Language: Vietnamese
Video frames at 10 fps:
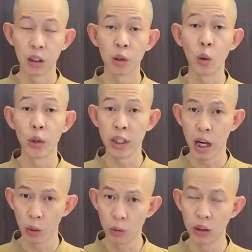Tuổi
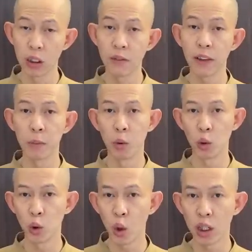Dậu sinh vào mùa
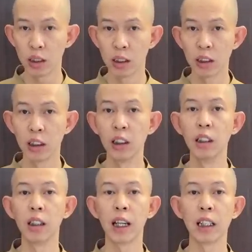xuân,
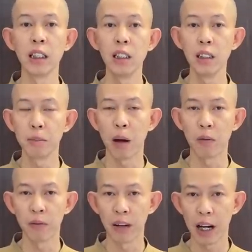thường là dư mộc
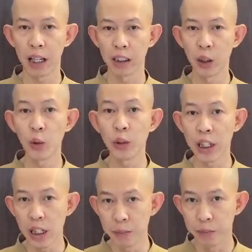và thiếu
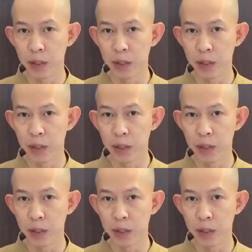kim.